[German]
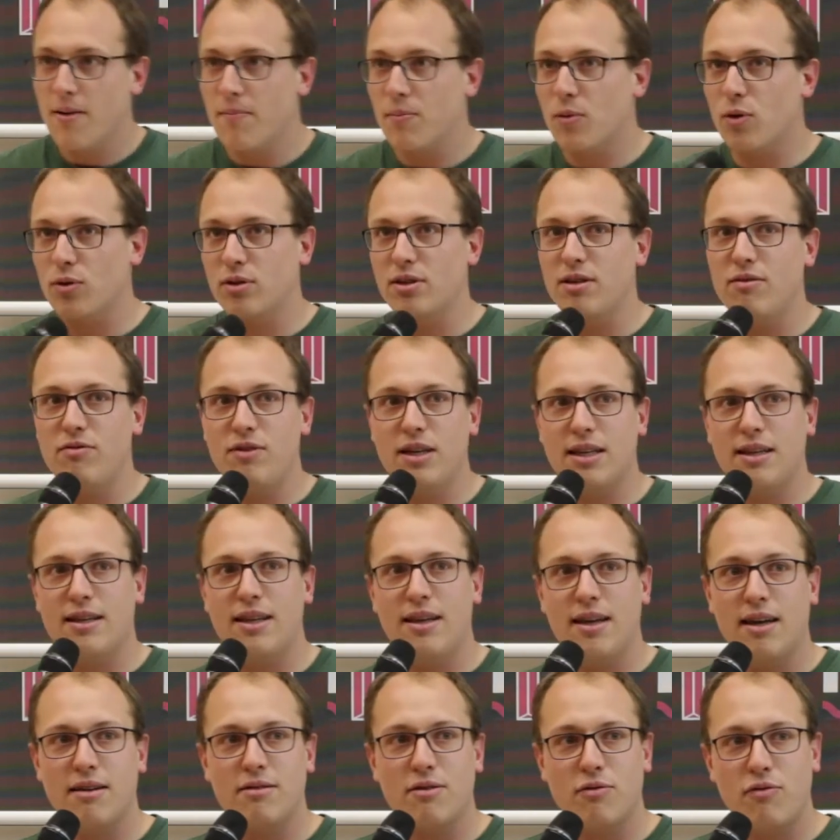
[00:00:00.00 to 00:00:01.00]
Und die
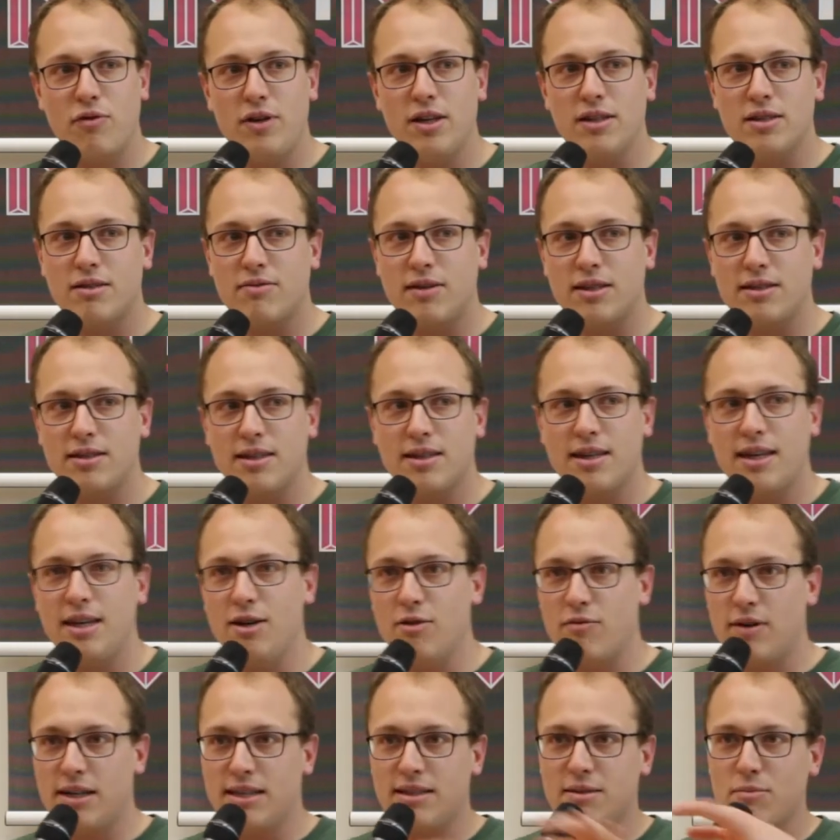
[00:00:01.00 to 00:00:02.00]
wiegt also 24
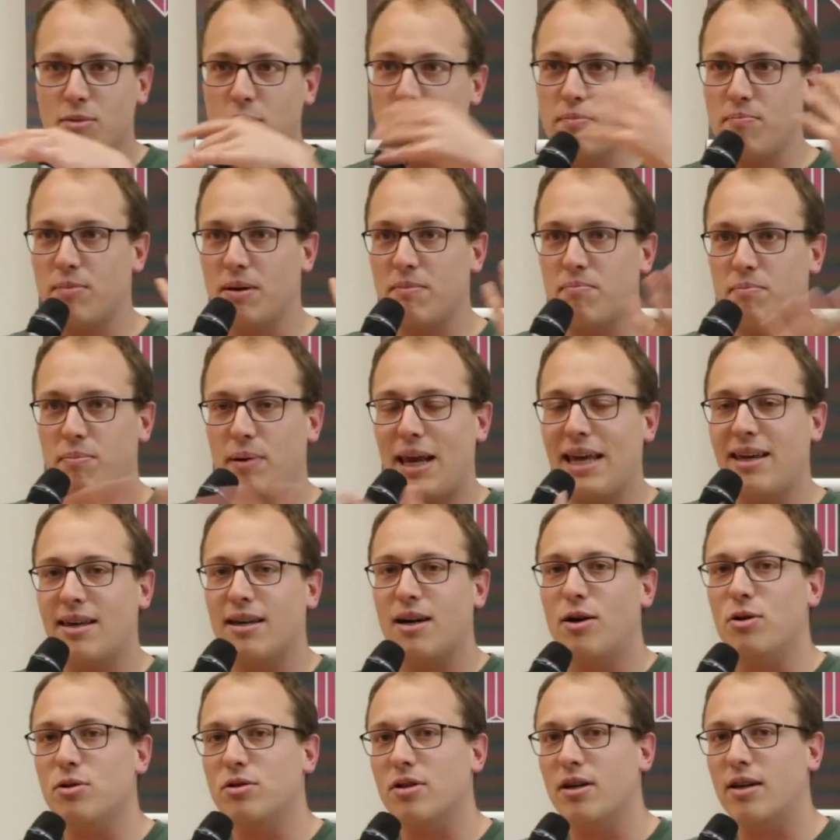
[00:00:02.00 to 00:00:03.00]
Kilo, weil diese mit, mit
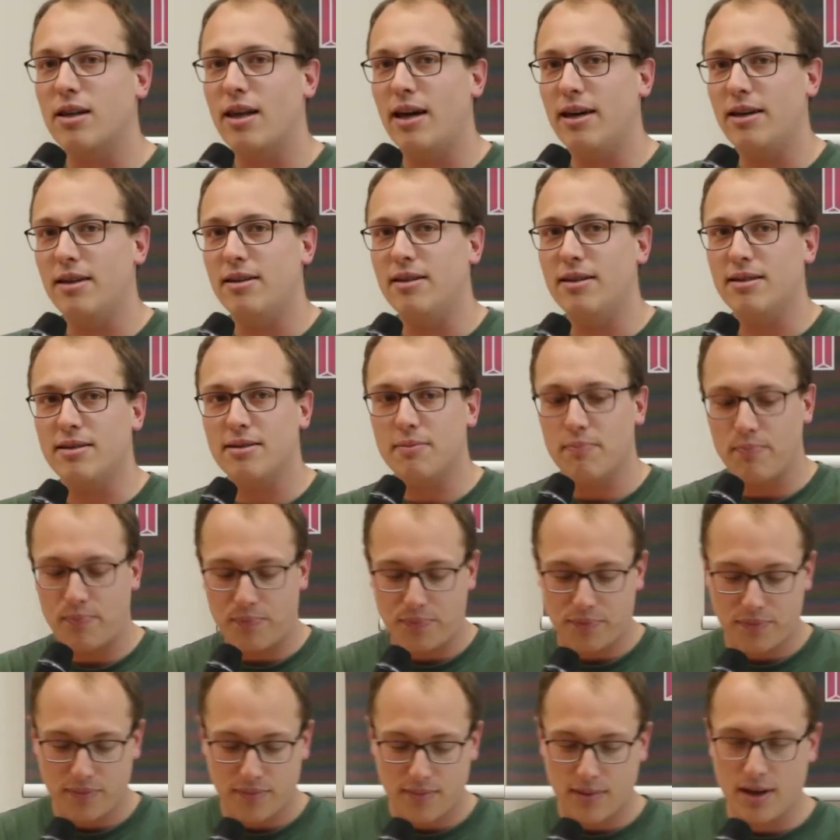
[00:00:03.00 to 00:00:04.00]
Blech ausgekleidet ist.
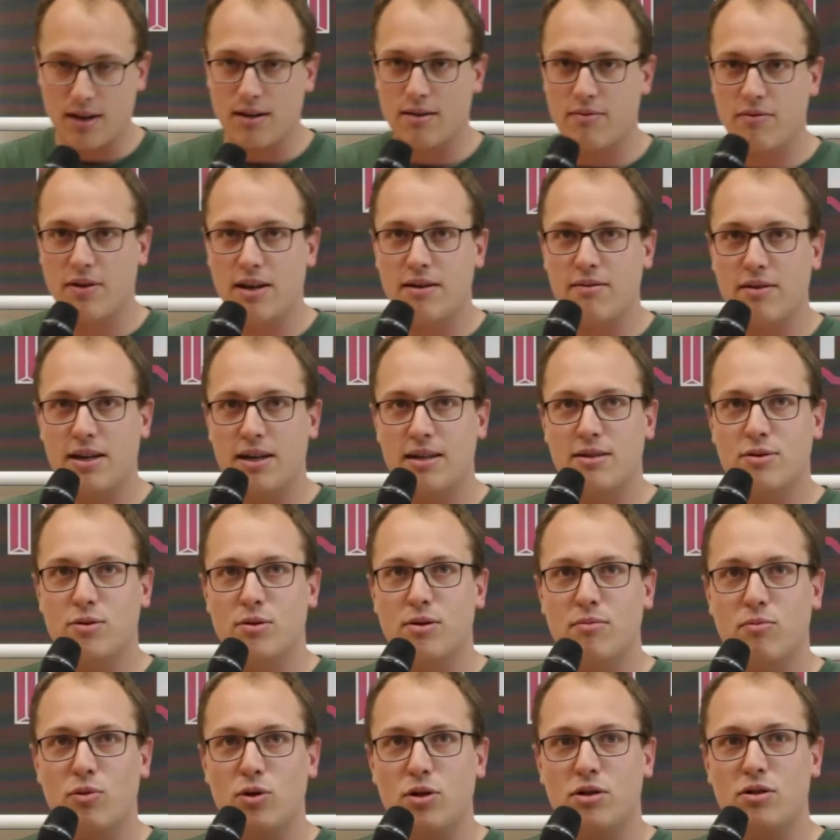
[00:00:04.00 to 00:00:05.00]
Ja, wenn, wenn dann so
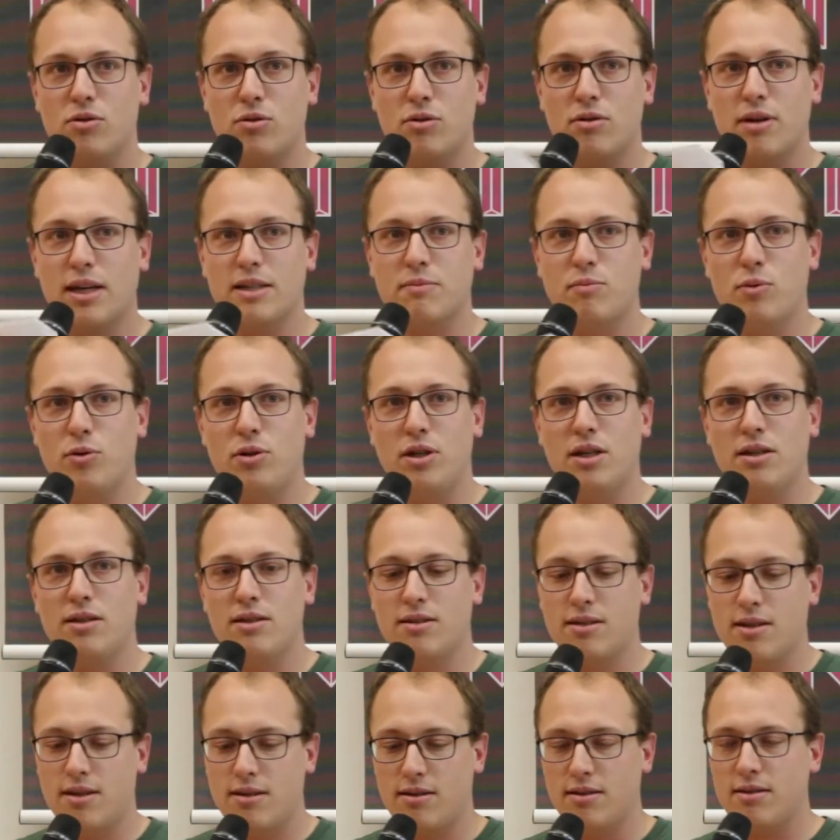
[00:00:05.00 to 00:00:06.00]
eine Munition explodiert
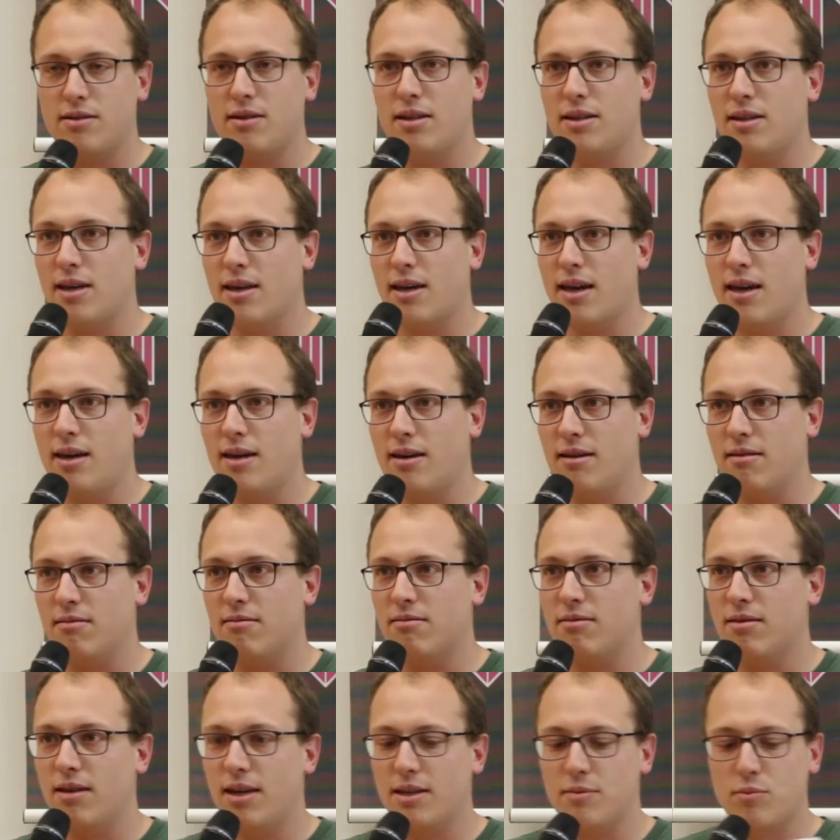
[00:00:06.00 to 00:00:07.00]
ist, dann ist nicht der Keller
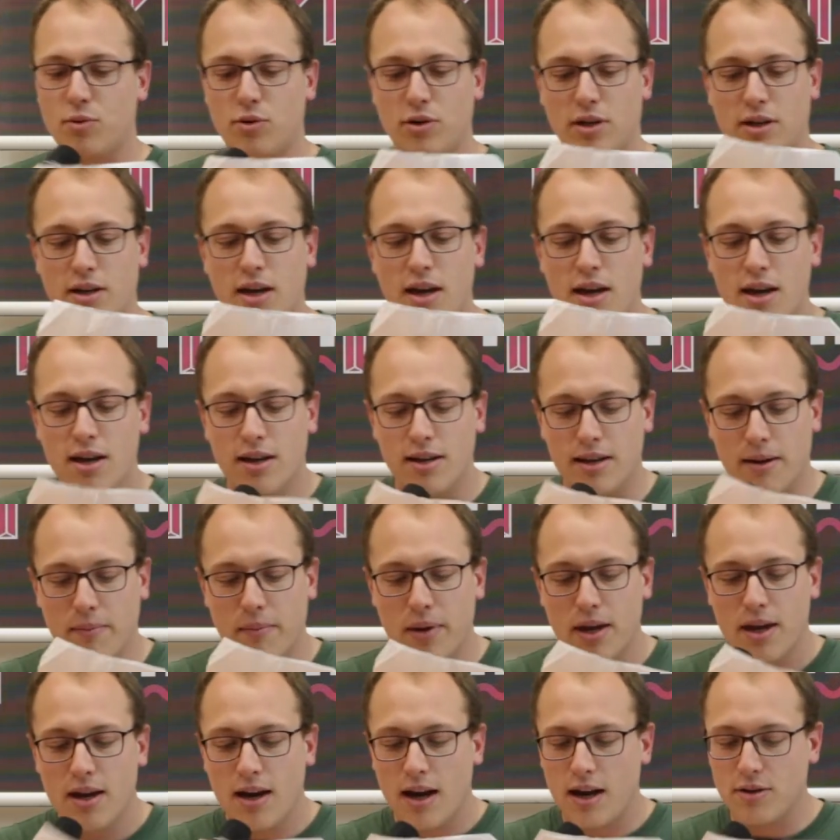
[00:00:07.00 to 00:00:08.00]
explodiert. Ja.
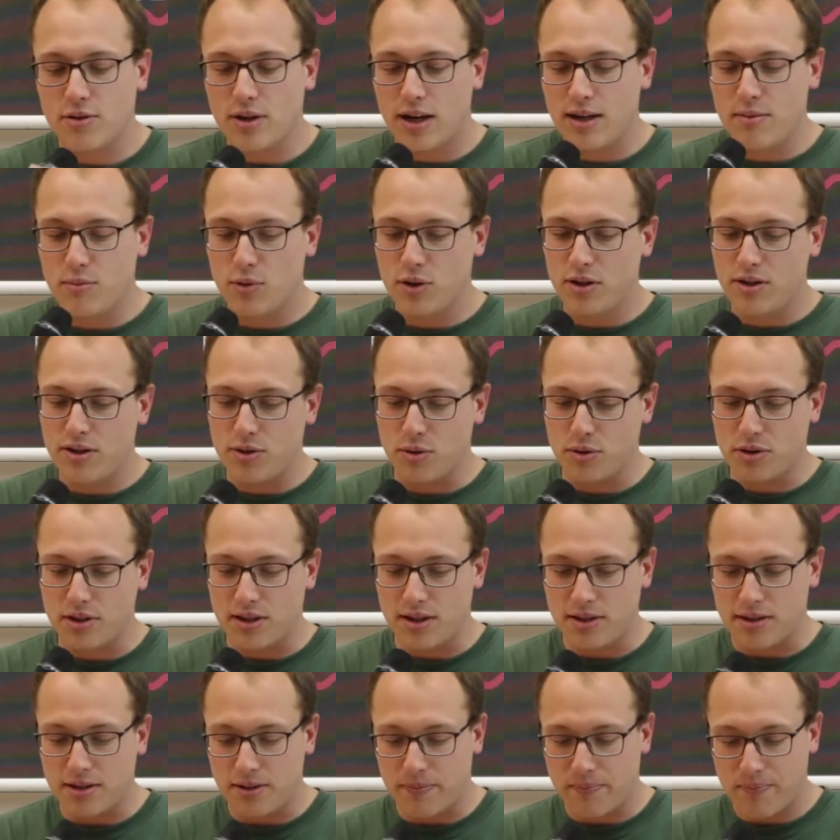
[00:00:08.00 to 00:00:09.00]
Also eine
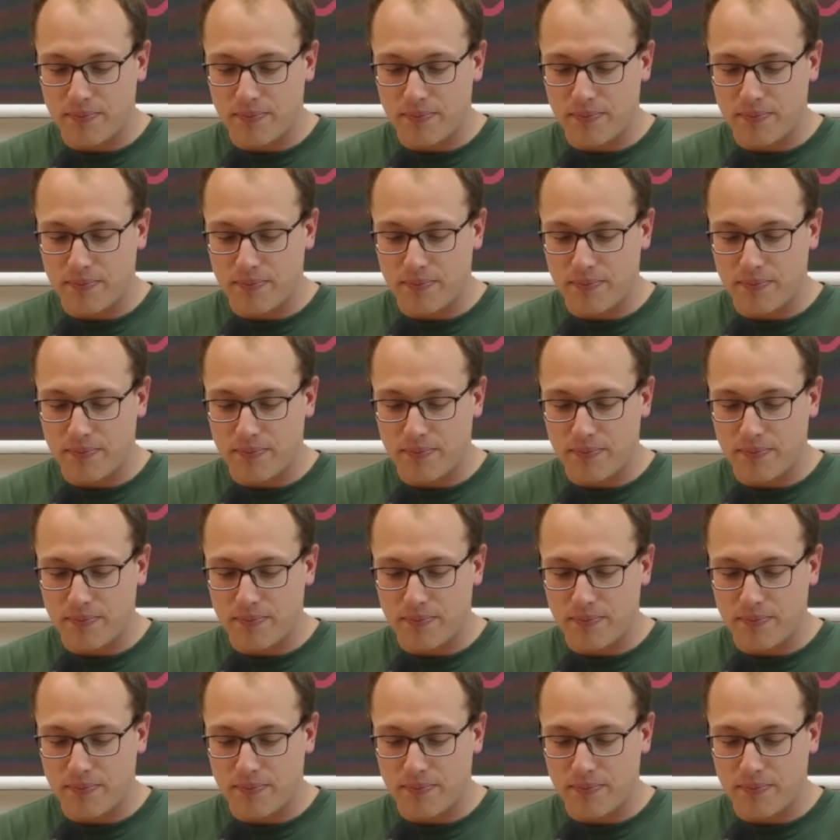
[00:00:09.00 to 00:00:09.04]
Munitionskiste.